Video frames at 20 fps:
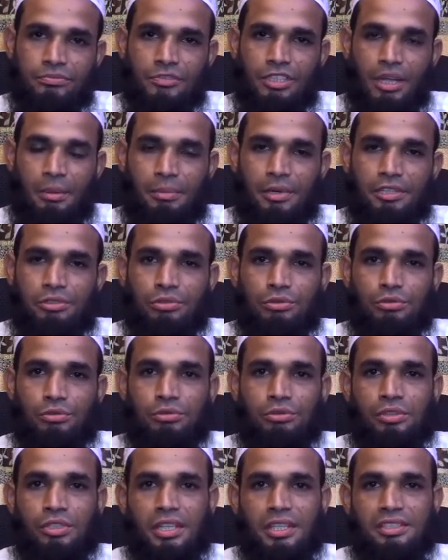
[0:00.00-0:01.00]
তো আমরা শুধু
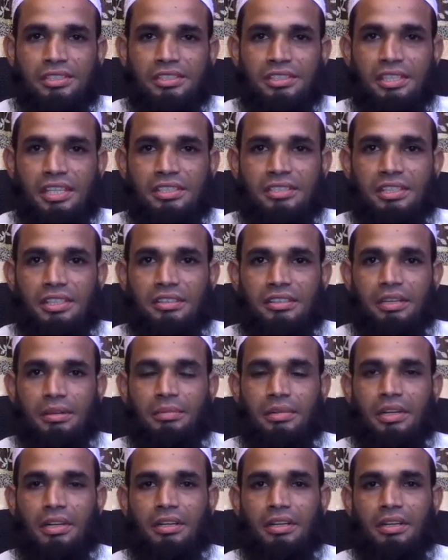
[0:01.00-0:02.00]
সিয়াসাত্তা
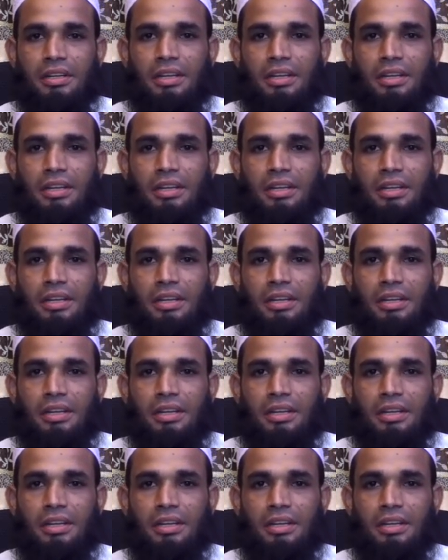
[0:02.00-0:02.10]
বা